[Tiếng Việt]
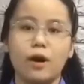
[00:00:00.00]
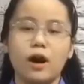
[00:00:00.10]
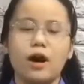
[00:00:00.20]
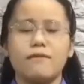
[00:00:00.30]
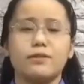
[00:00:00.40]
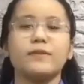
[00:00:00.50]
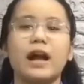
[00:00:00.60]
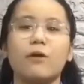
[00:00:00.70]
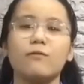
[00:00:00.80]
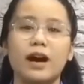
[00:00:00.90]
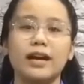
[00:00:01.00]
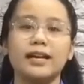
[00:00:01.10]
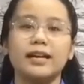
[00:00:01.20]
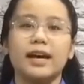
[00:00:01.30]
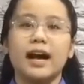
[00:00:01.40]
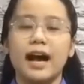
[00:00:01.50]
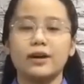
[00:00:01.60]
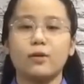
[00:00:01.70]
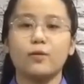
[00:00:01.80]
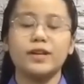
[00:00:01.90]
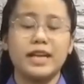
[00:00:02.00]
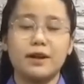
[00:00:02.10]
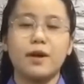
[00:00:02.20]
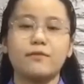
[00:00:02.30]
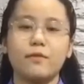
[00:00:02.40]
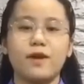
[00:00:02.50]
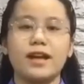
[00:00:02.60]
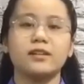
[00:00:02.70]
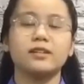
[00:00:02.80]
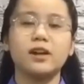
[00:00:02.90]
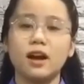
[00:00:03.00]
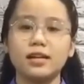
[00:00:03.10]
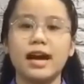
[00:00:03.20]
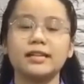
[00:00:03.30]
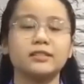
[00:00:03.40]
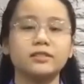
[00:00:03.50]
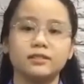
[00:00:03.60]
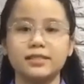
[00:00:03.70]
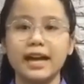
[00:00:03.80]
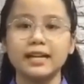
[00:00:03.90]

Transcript: Và chúng ta cũng vậy, ai rồi cũng phải trải qua vô vàng những khó khăn, những thử thách.